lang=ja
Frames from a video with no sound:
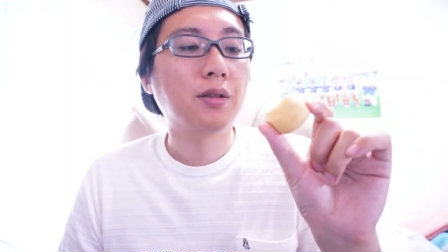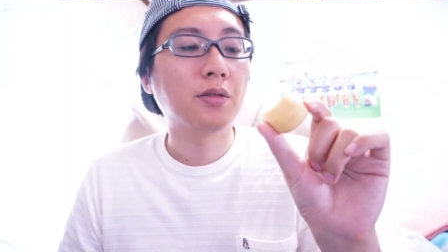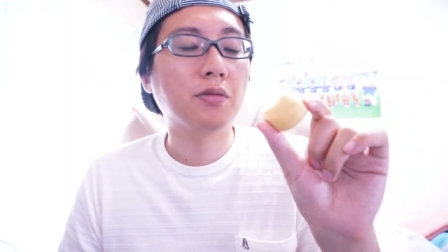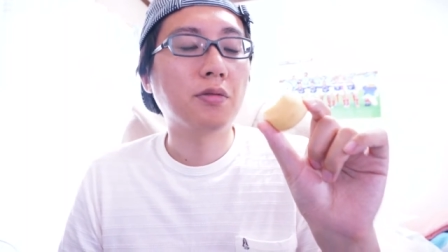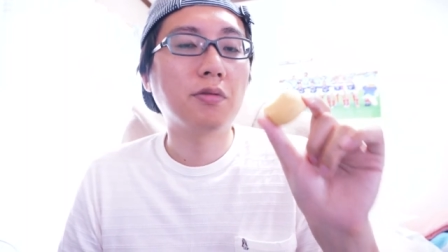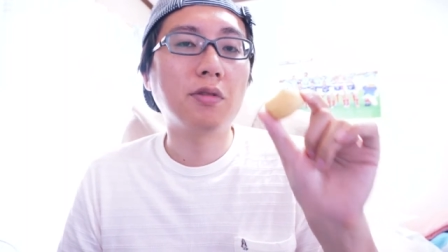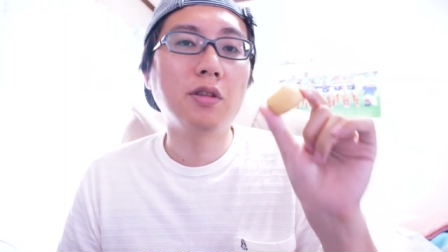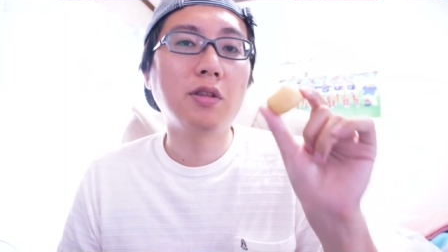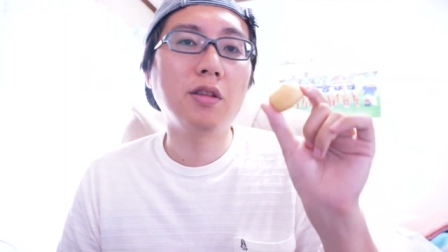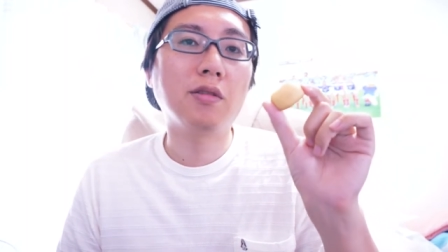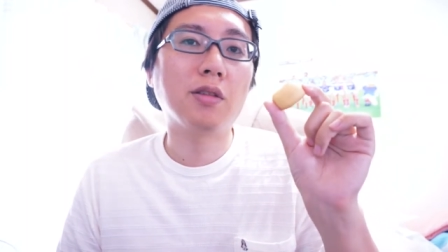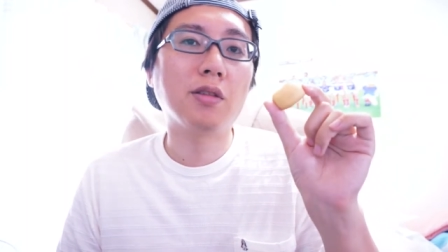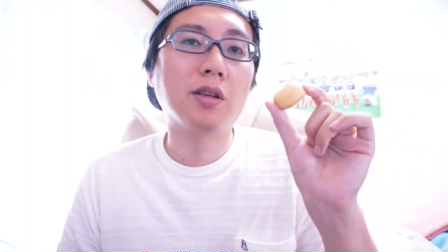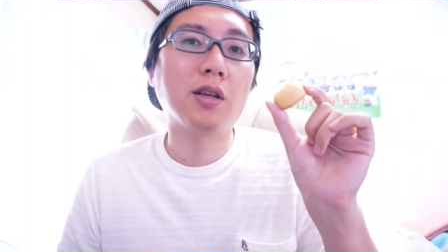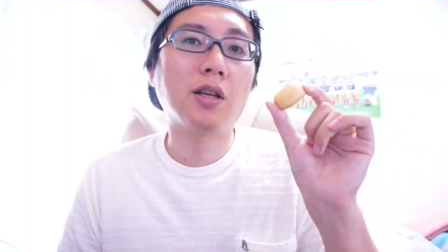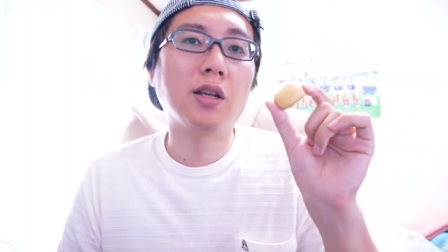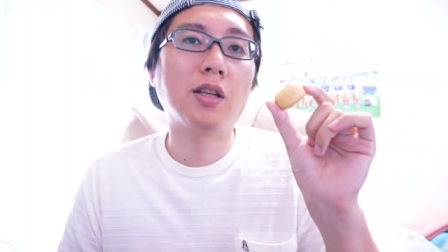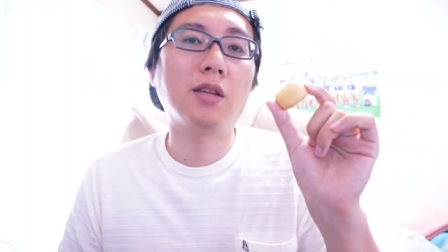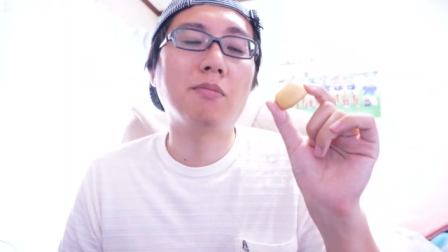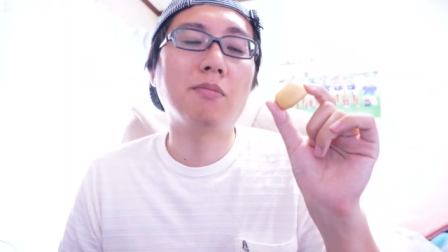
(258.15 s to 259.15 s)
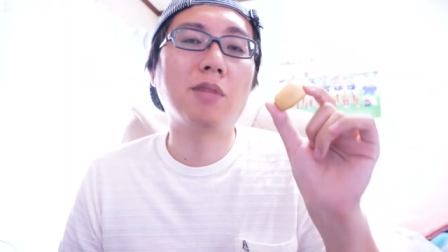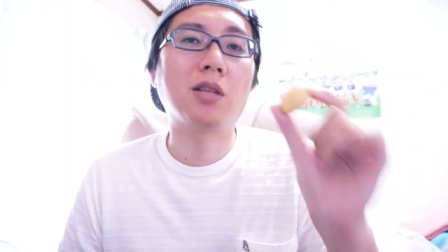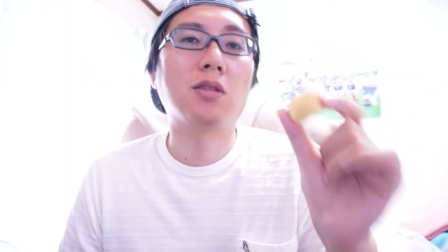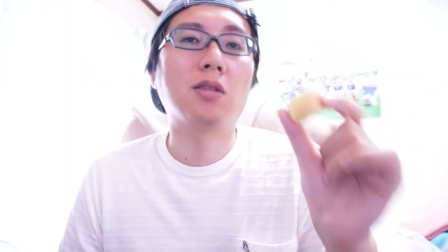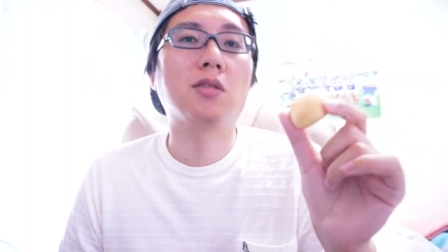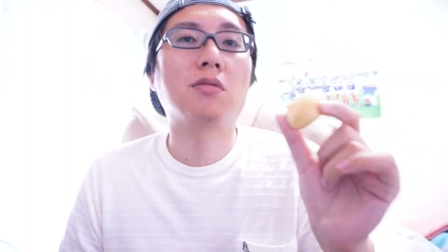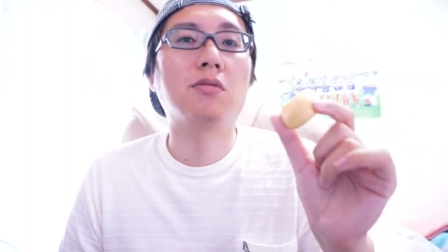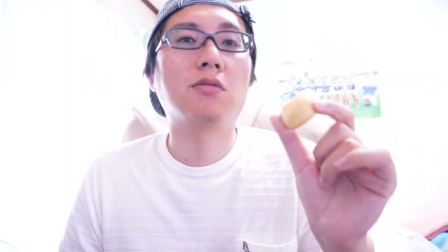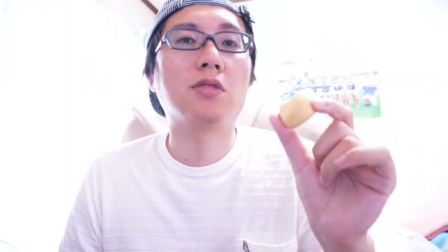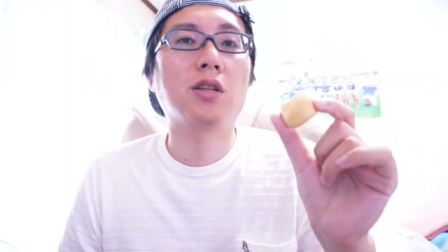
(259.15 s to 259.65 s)
それにはね、かなり
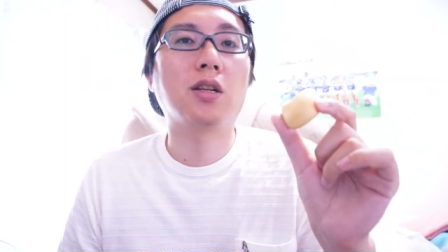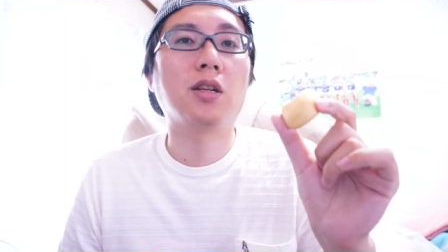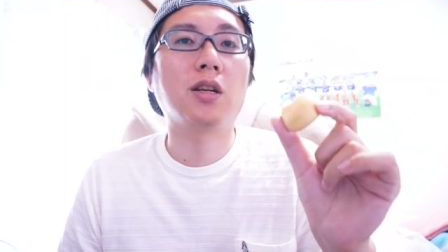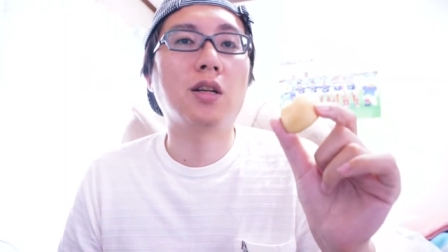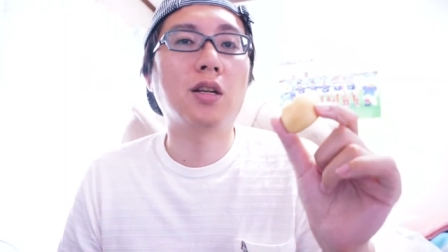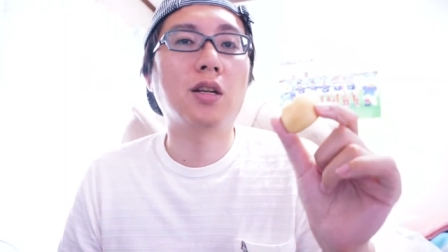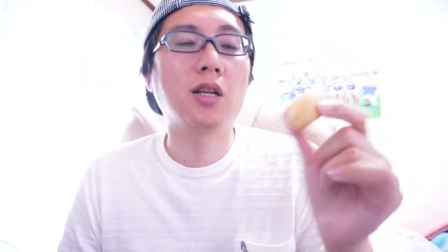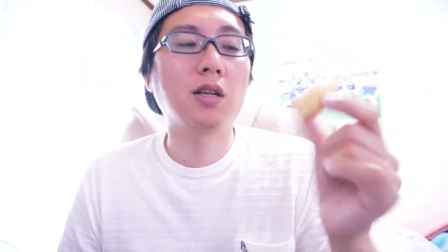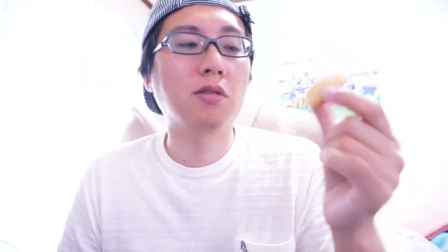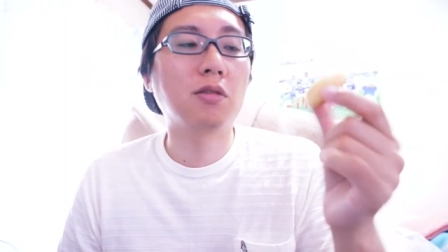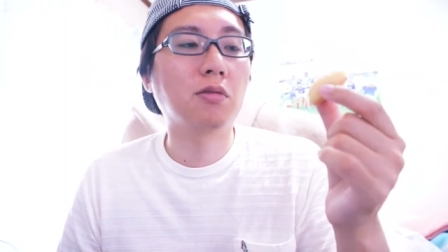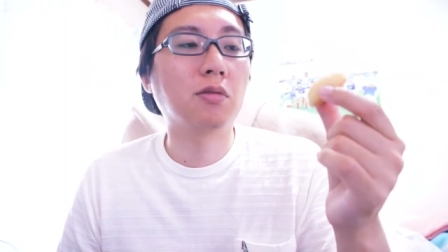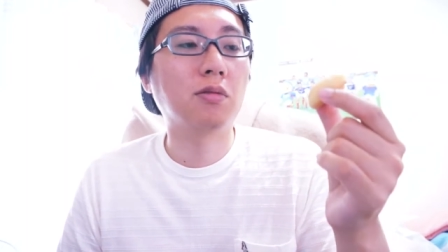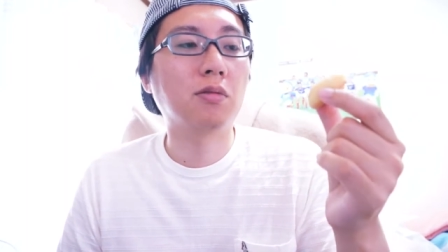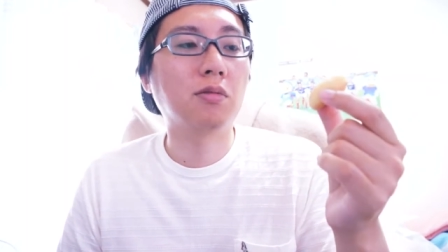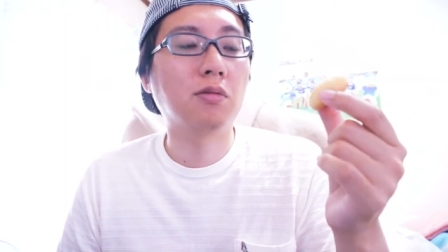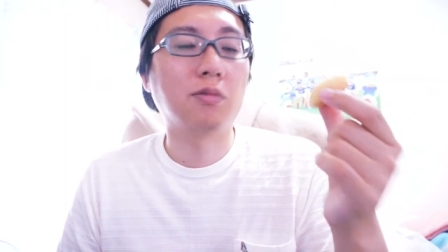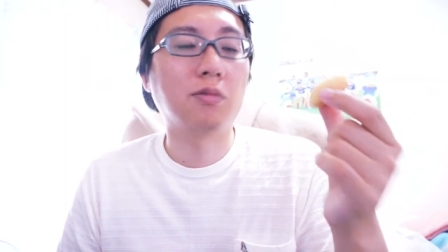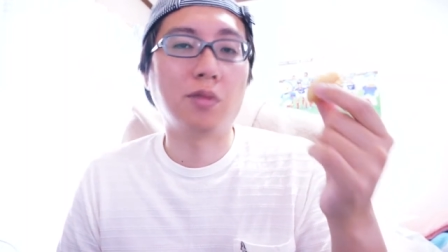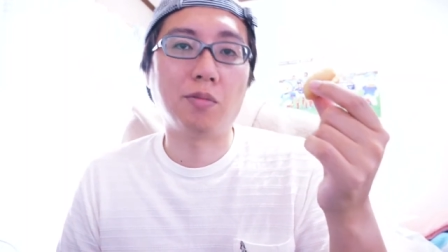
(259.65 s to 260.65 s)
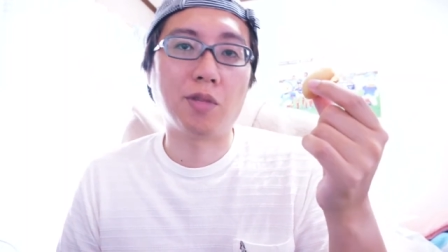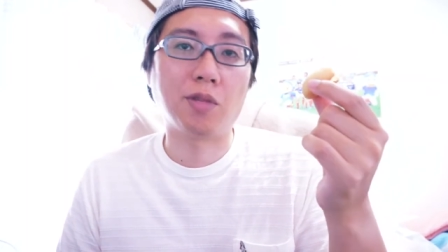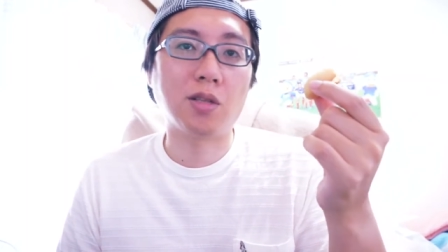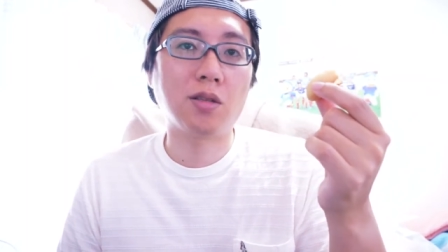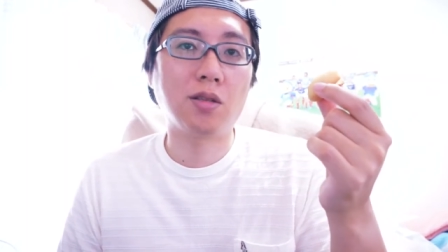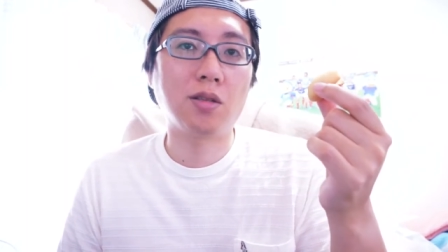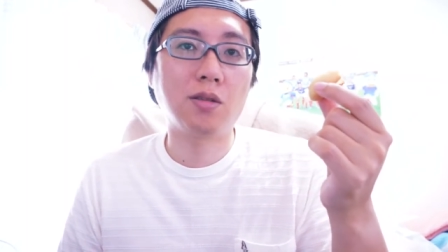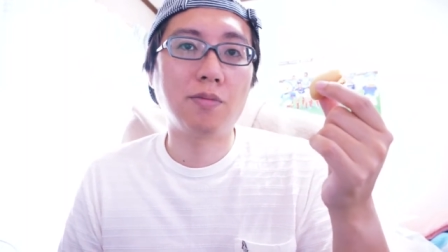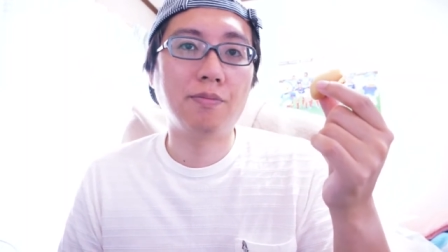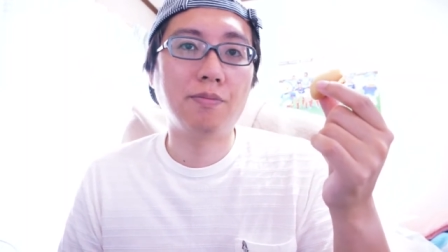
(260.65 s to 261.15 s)
マッチするんじゃないかなと思いま
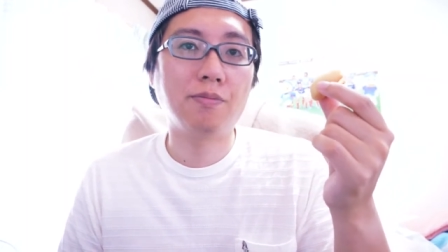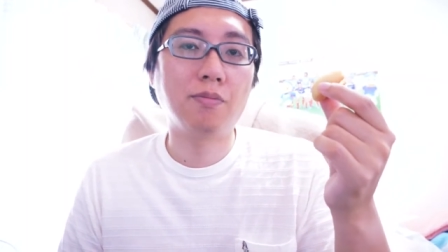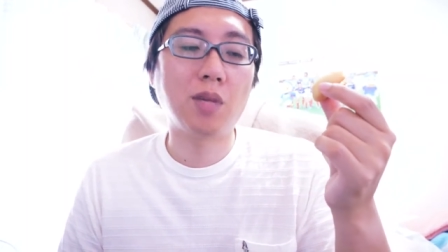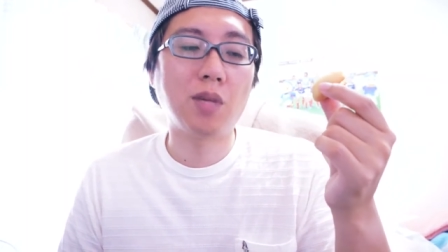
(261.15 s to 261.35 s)
す。